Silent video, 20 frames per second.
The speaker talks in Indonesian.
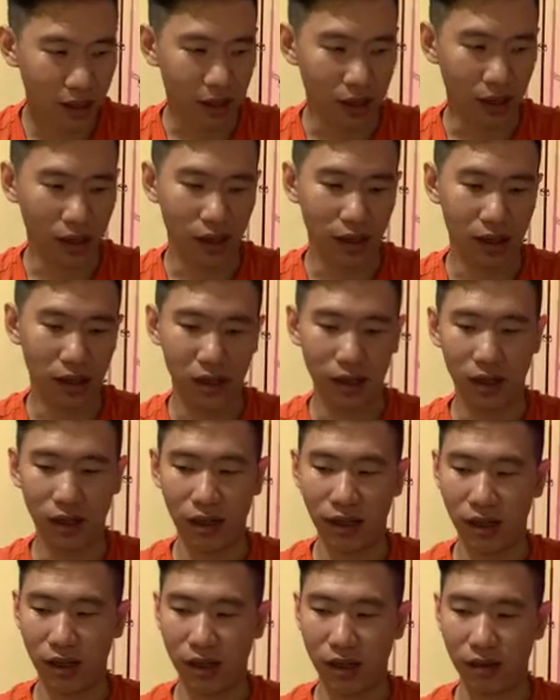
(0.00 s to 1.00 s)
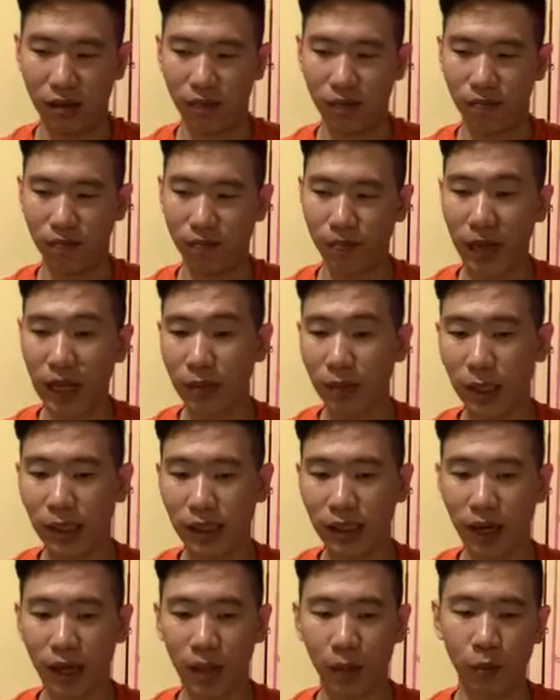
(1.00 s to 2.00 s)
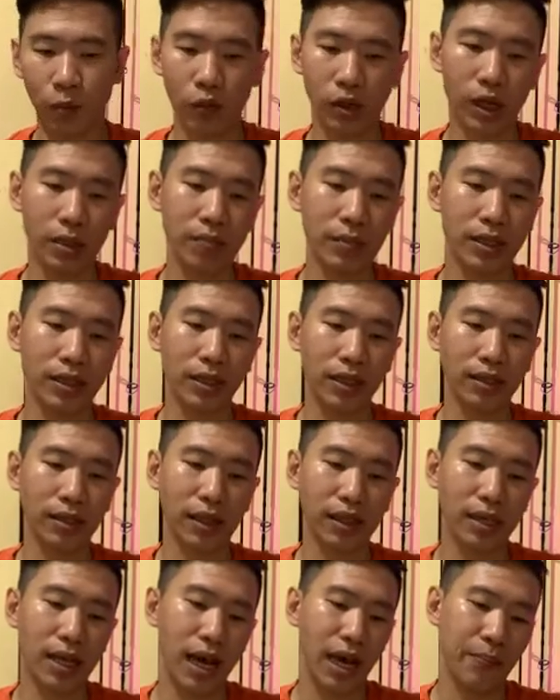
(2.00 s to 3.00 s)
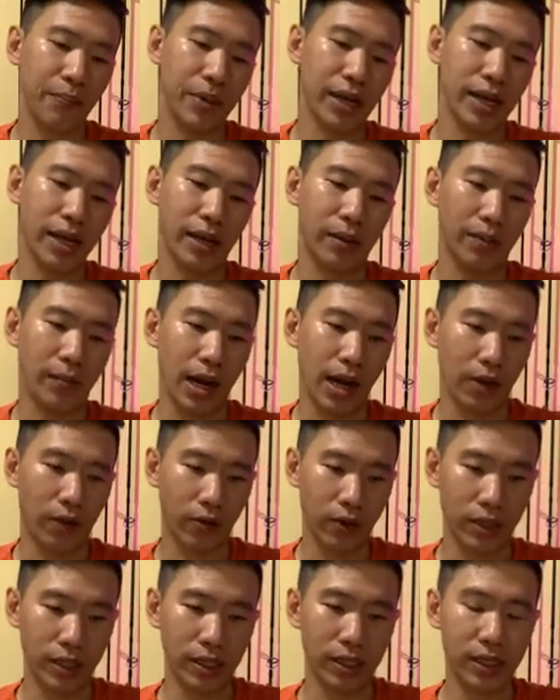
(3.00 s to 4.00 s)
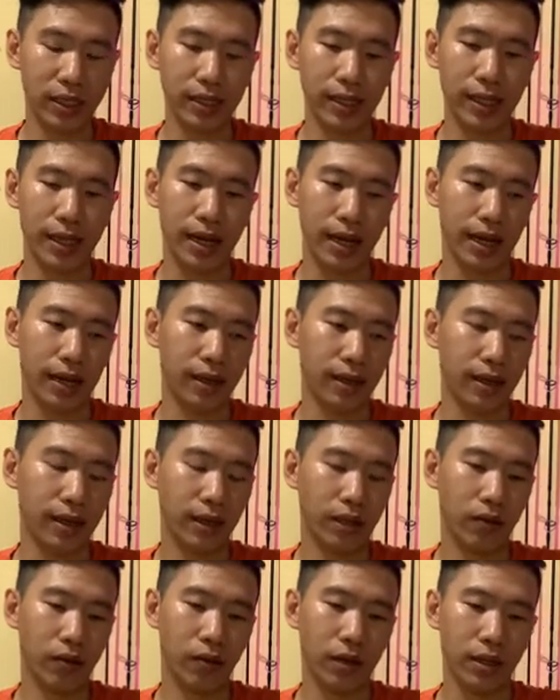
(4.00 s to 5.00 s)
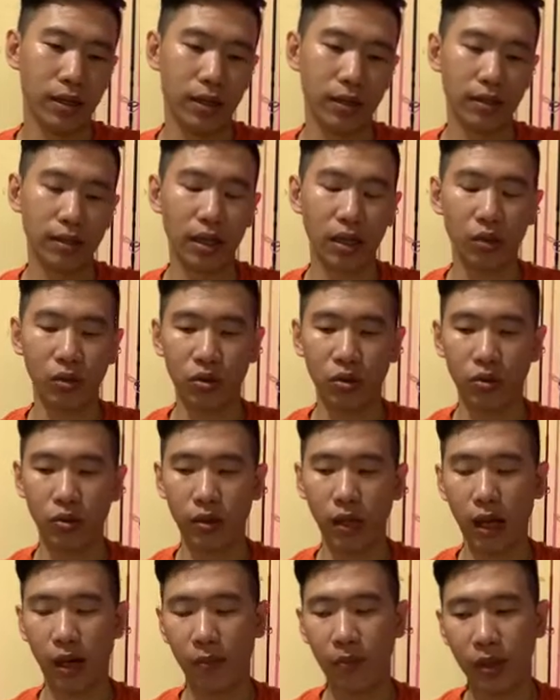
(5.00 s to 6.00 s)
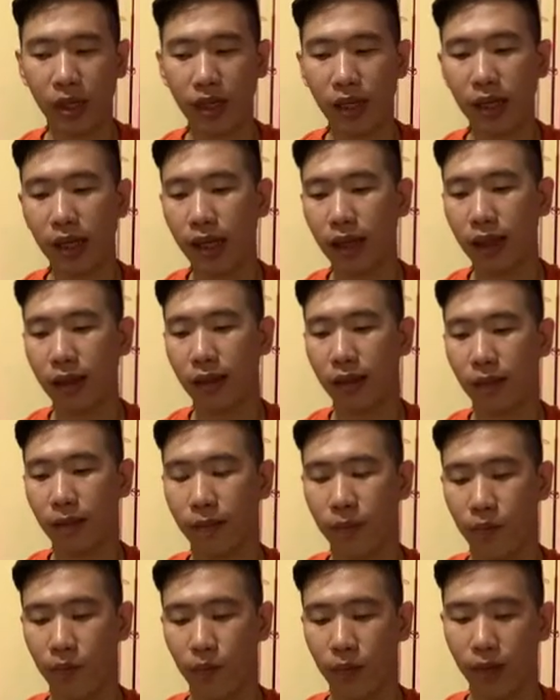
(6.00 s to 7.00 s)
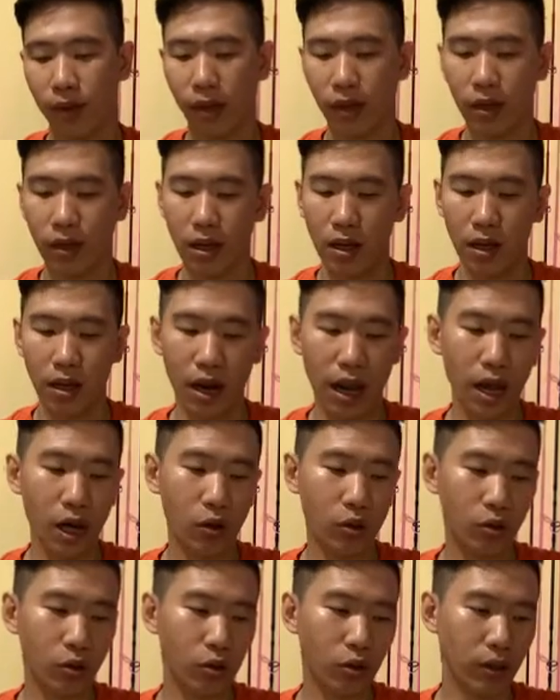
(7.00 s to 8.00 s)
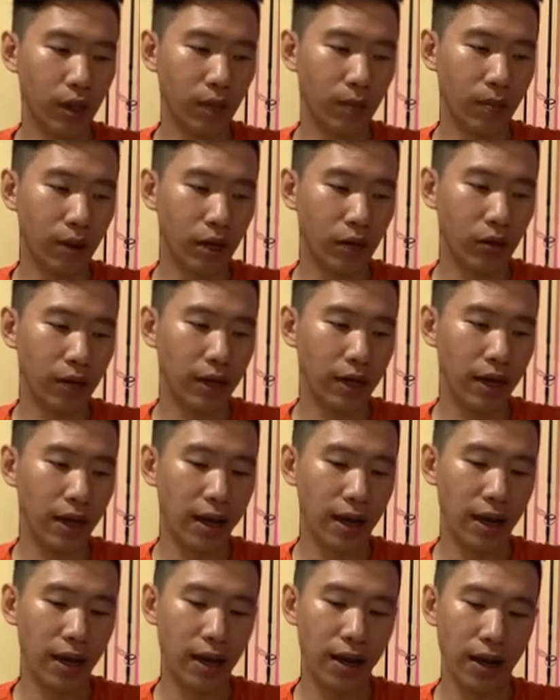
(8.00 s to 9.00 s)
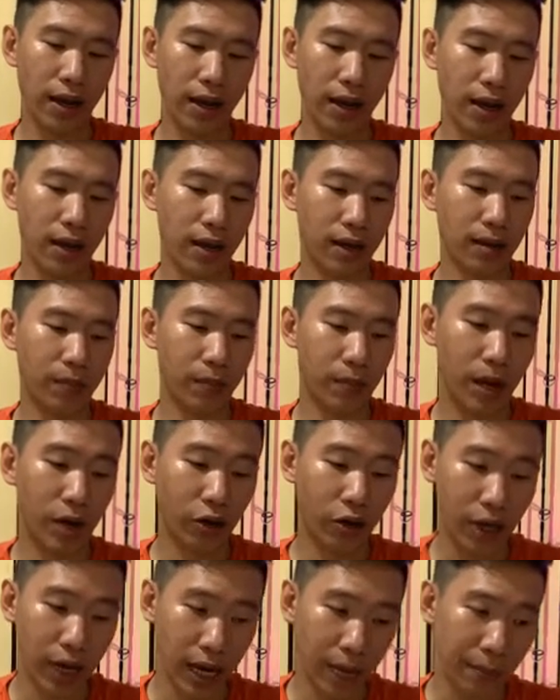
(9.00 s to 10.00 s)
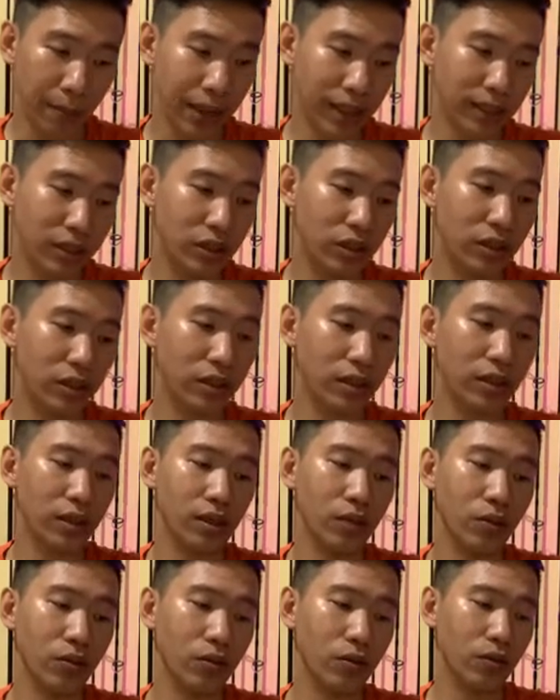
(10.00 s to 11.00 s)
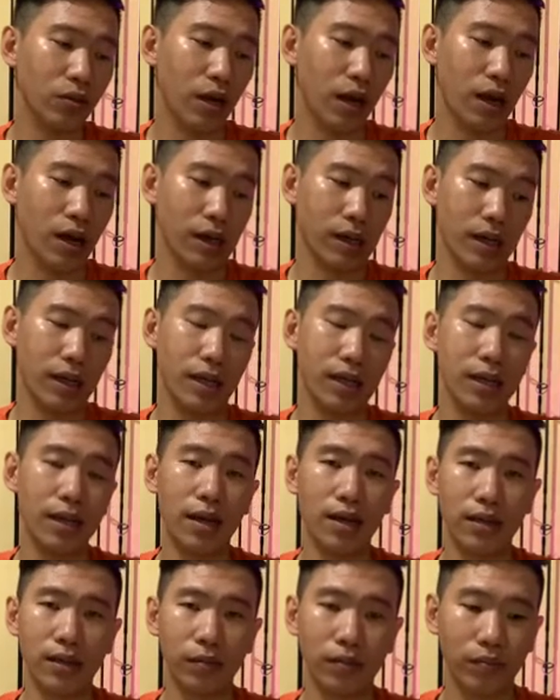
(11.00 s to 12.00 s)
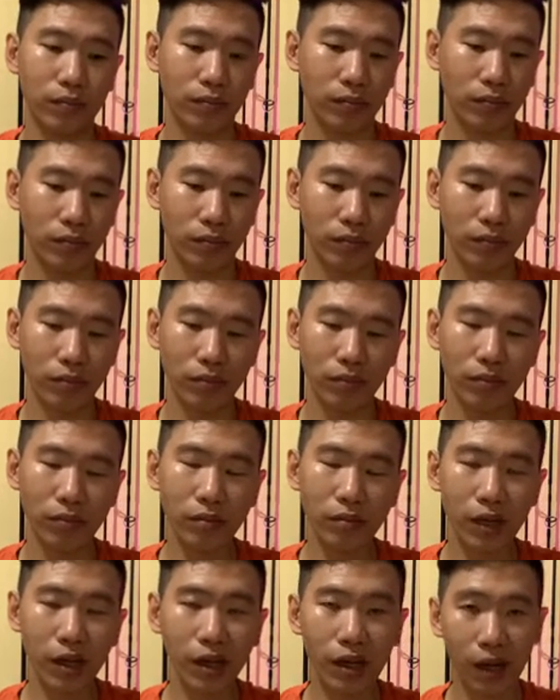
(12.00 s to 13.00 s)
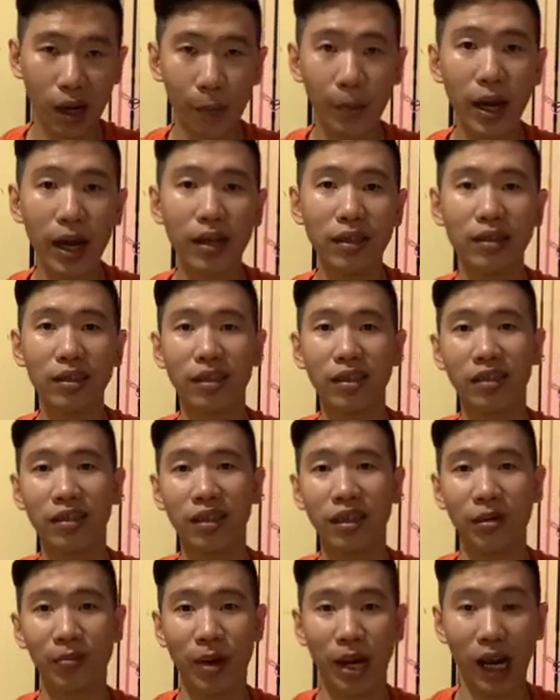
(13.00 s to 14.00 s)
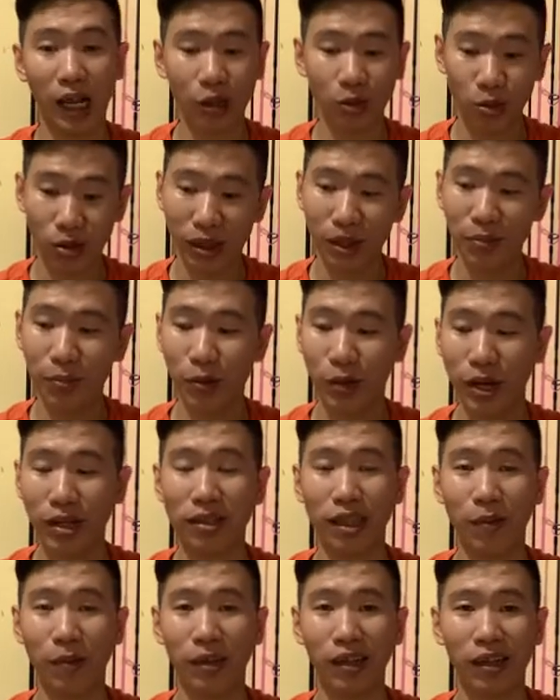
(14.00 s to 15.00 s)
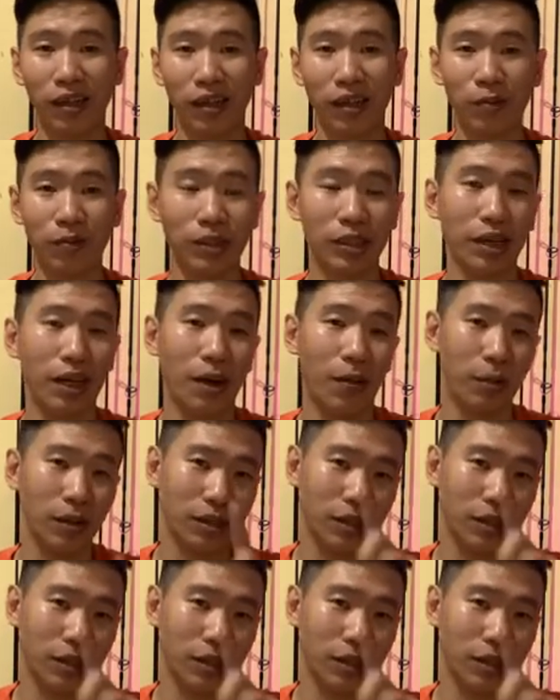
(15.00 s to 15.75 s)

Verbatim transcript: uh, pas-pasan mungkin bisa saja ambil yang Magoi GT ya karena itu hanya satu juta lebih dikit lalu untuk yang Magoi G Magoy MX GT itu harganya lumayan selisih 500 ribu ya sahabat Engler bisa dapat